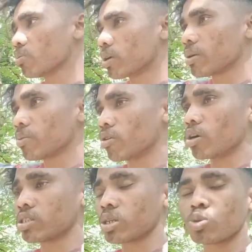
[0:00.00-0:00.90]
मतलब
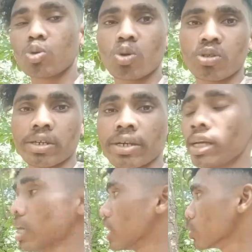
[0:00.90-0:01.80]
अच्छा शूट हो सके
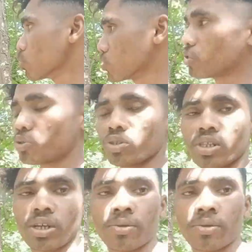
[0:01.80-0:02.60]
तो चल चलते हैं